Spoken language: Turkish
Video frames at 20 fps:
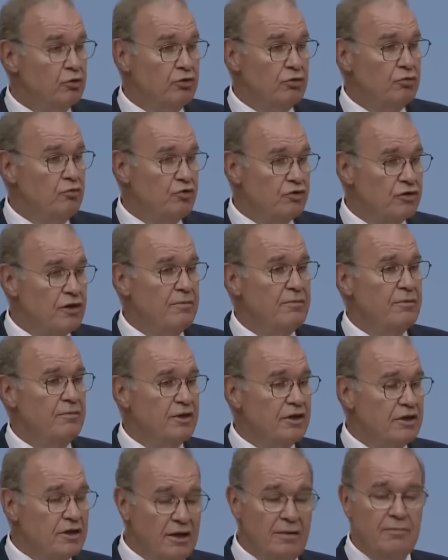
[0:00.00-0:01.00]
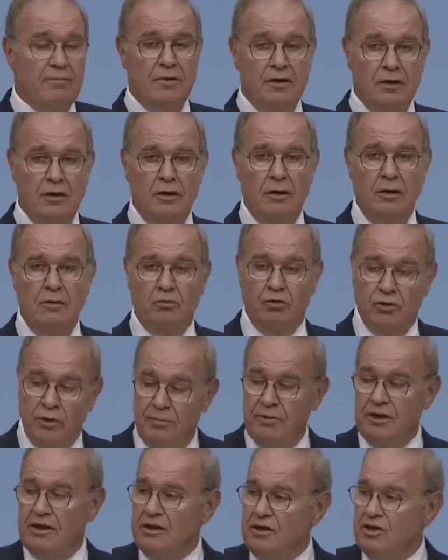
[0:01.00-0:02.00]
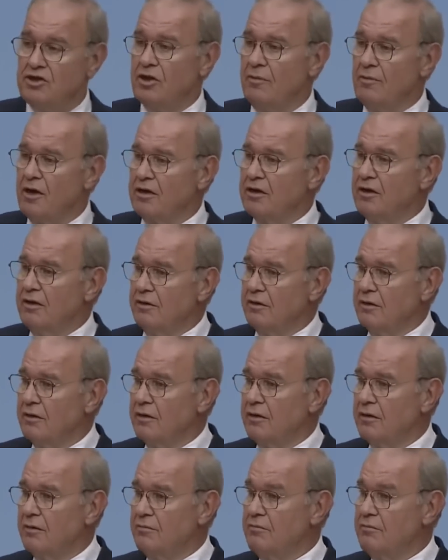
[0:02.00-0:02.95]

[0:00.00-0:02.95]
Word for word: bunun müsebbibi kim? Buna bir iyice bakın.